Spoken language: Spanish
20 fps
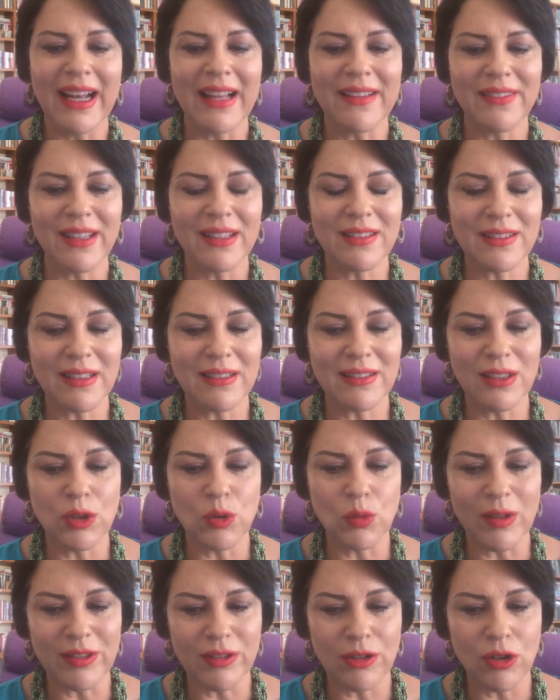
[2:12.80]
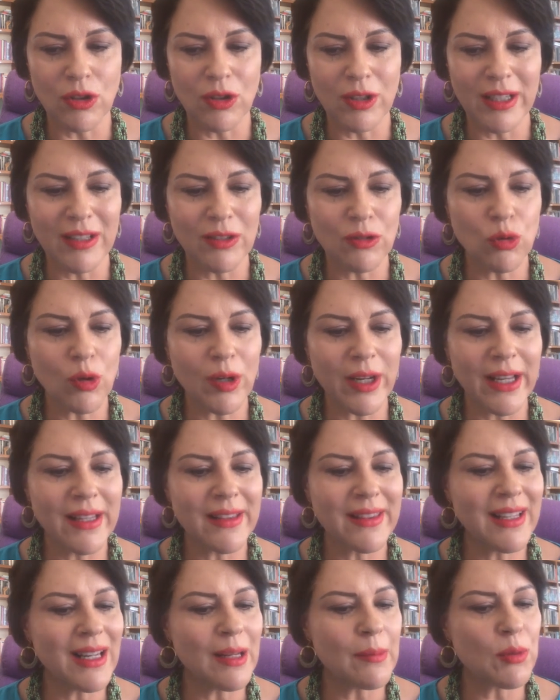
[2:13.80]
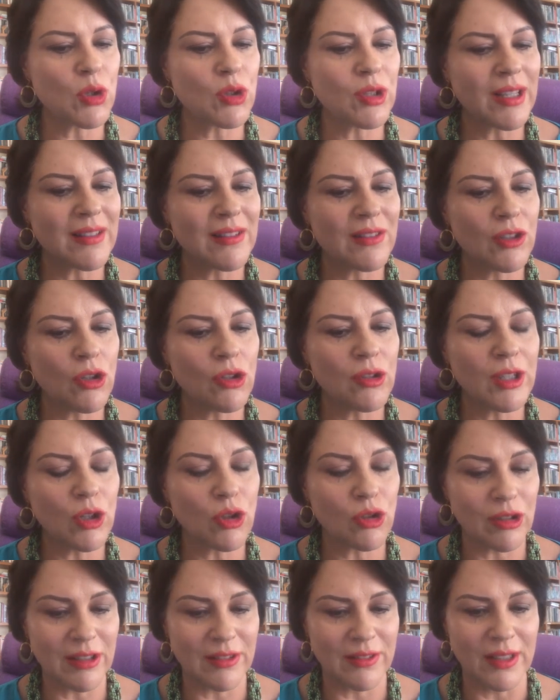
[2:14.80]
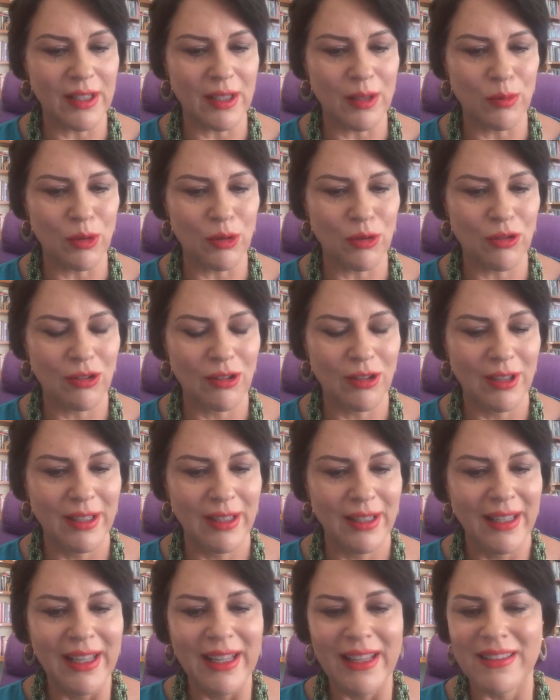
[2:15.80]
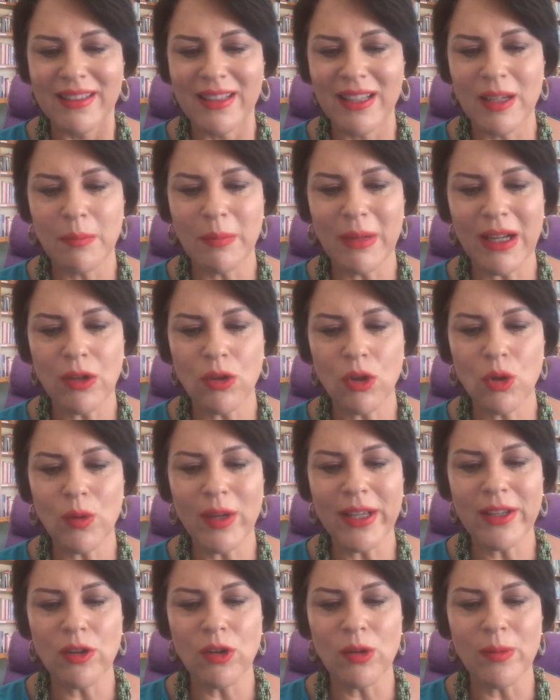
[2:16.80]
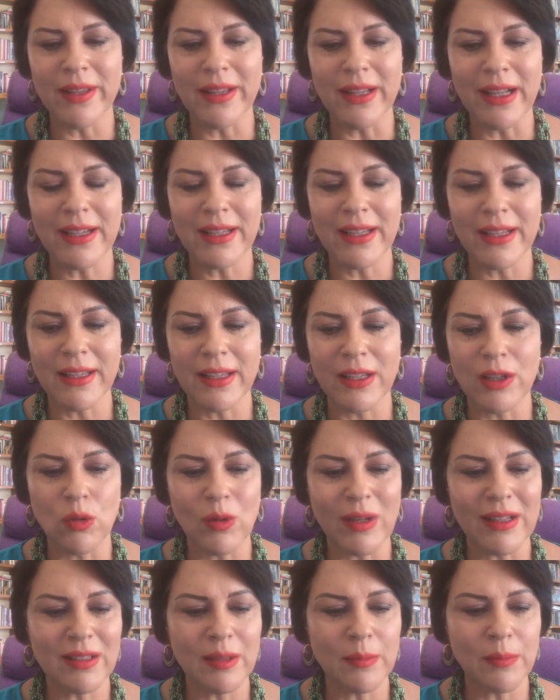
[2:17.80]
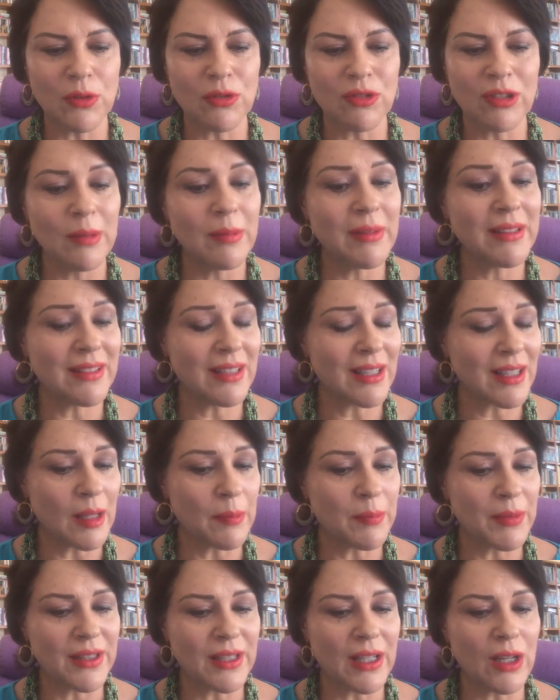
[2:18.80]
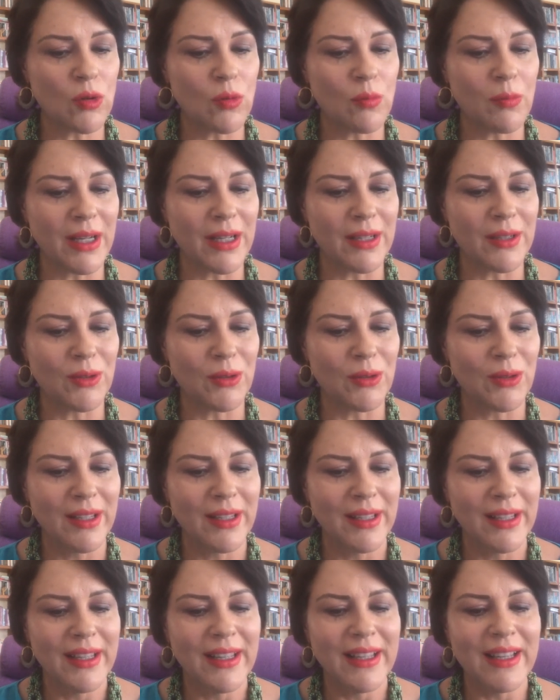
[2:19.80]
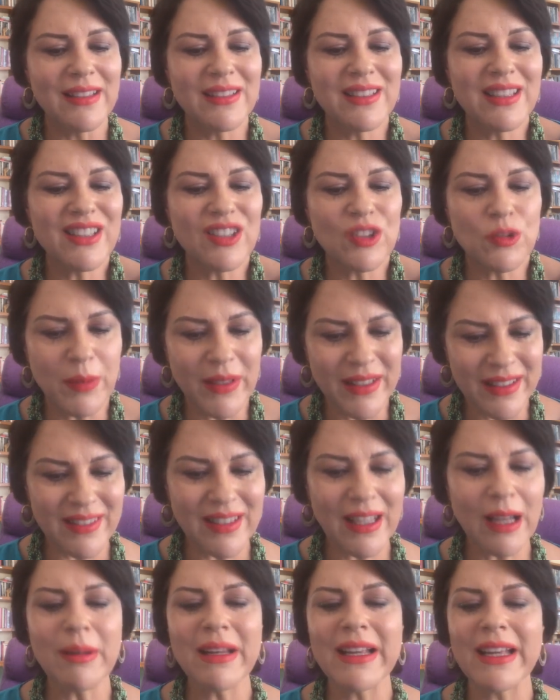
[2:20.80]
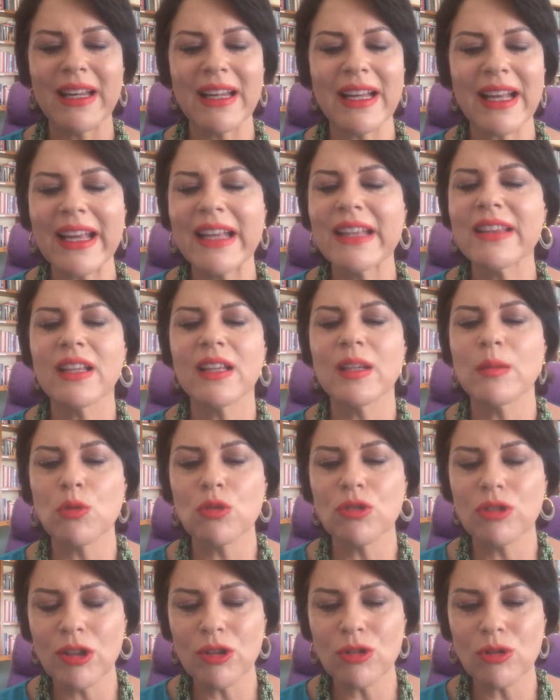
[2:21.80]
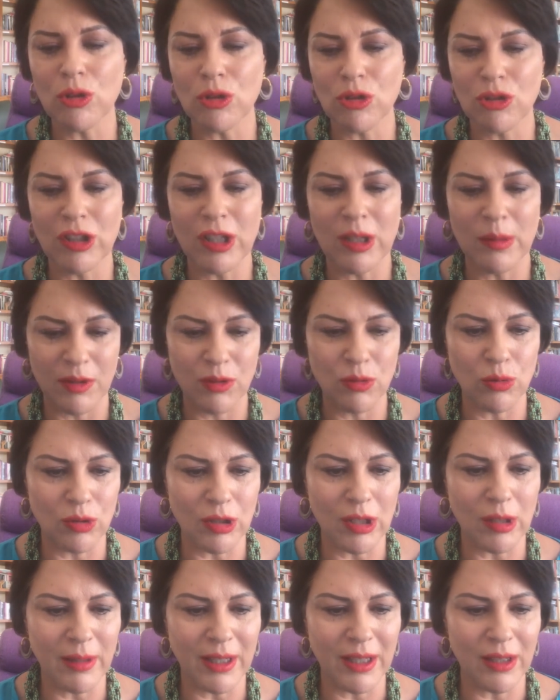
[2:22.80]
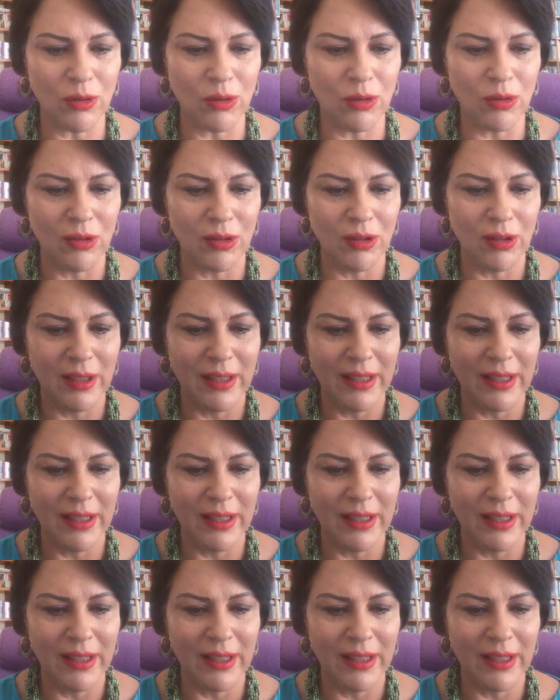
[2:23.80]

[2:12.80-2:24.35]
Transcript: Ante esta situación es urgente la protección de los acervos. Sin embargo, no hay que olvidar que quien lo hace posible es el capital humano. Es indispensable que la gente de museos conserve su trabajo.